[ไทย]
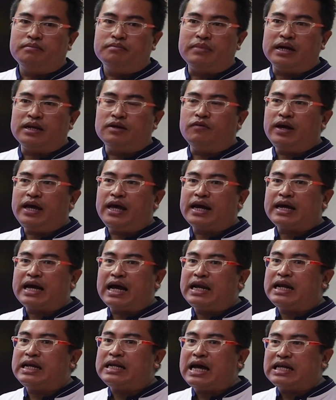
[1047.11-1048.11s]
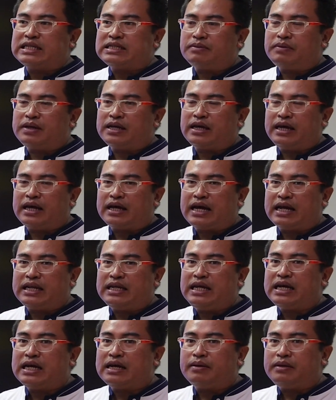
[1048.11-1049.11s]
หมายถึงว่าเหตุการณ์นั้นอาจจะเป็นเหตุการณ์
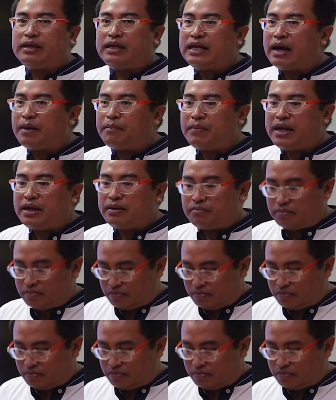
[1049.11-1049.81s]
ที่ยังไม่